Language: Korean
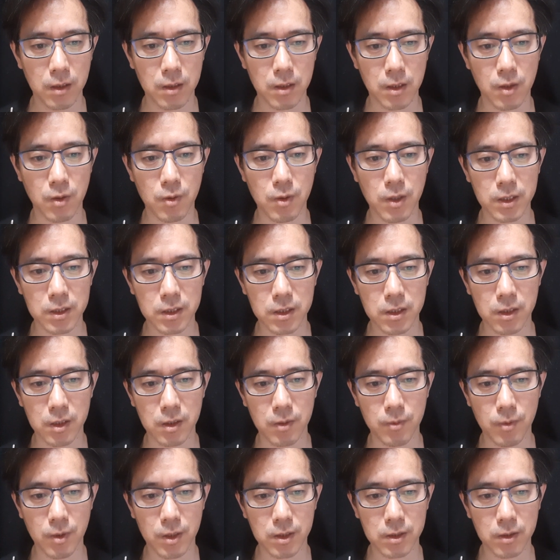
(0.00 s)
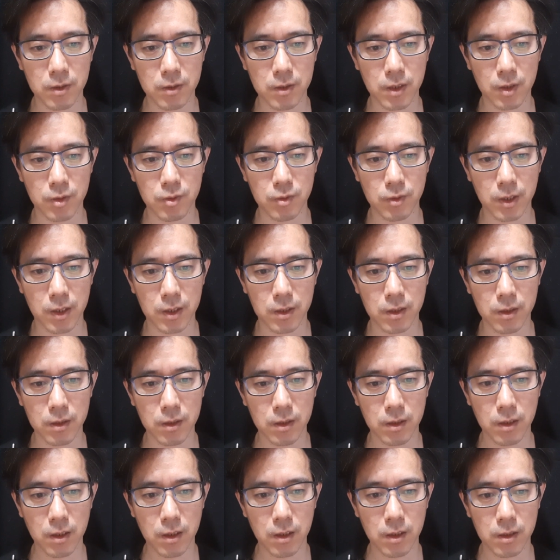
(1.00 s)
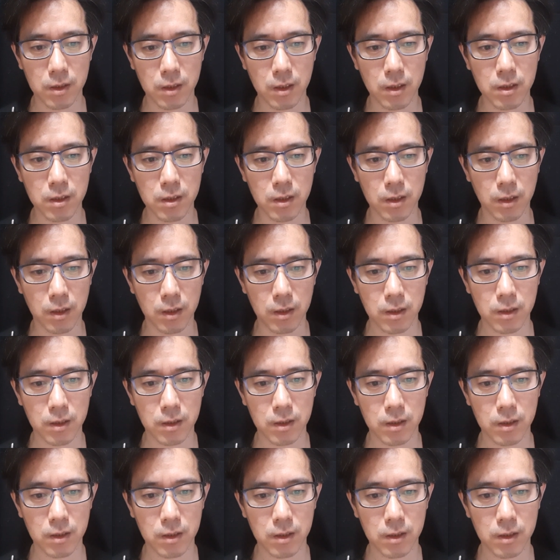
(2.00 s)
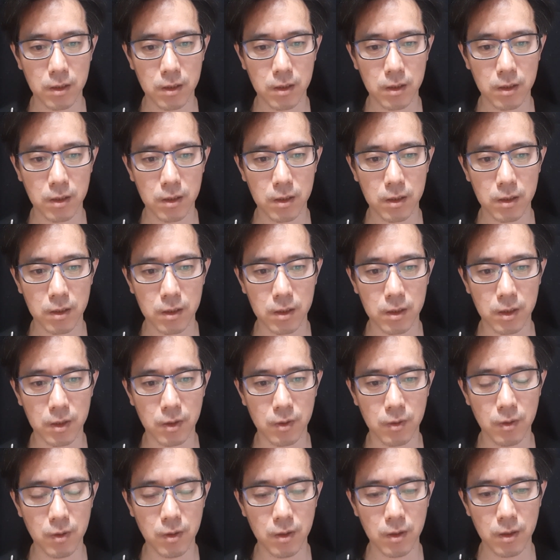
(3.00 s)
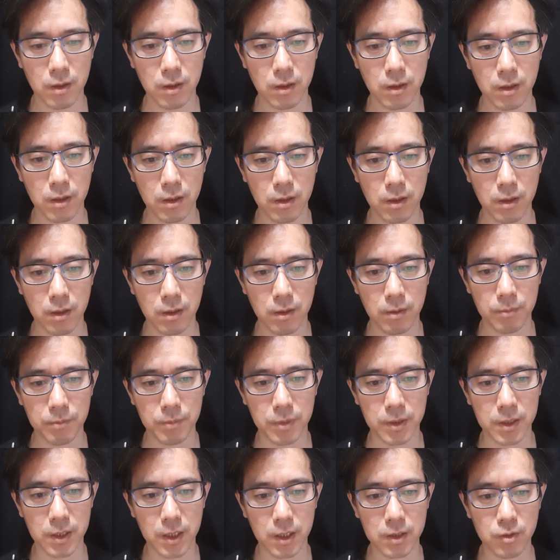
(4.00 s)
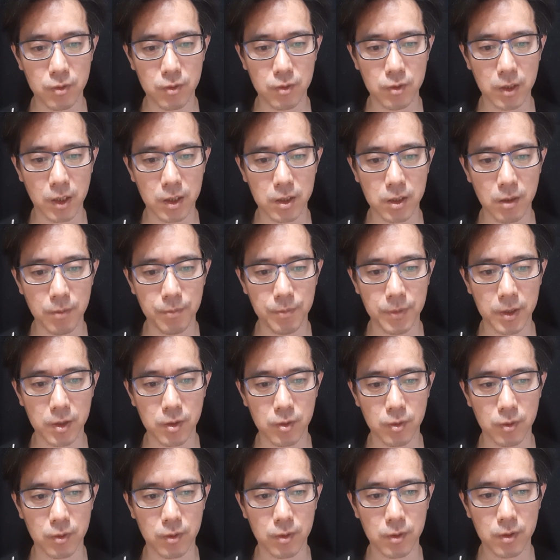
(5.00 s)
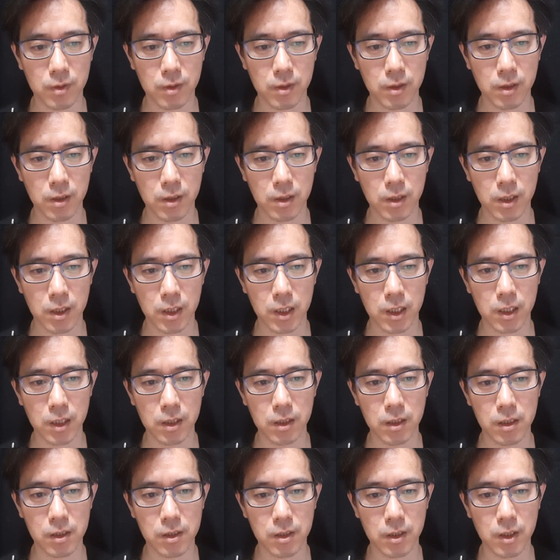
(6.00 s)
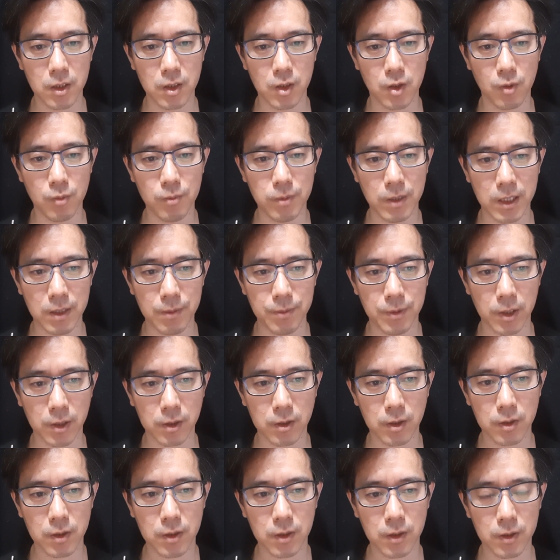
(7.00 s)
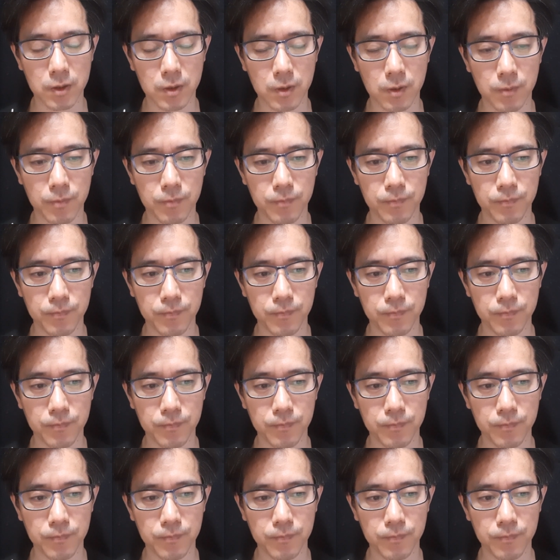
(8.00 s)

0까지 끌어모아서 대출했던 연끌 그리고 빈대수자했던 빚투 이런 일들이 너무 많이 벌어졌던 거죠.